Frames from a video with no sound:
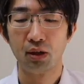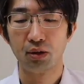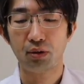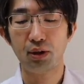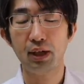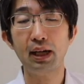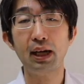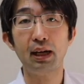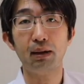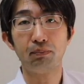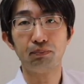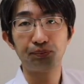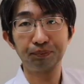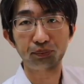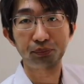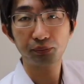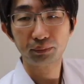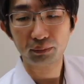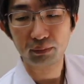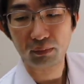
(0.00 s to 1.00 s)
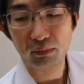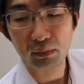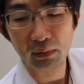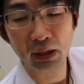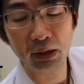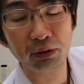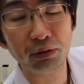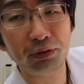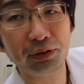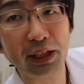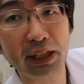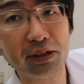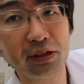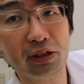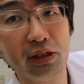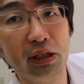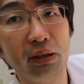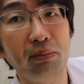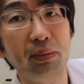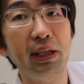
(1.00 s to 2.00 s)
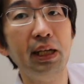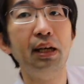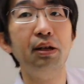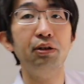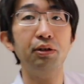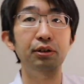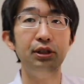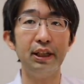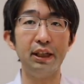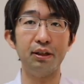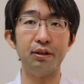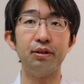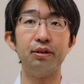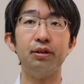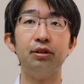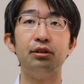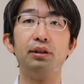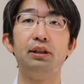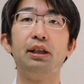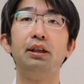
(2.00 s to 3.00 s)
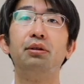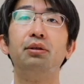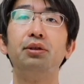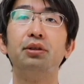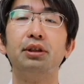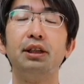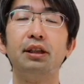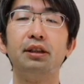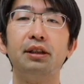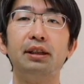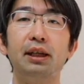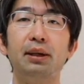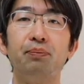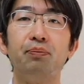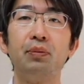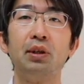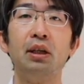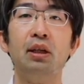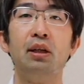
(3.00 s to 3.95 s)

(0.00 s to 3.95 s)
これがあのふたつに見える理由ってことですね。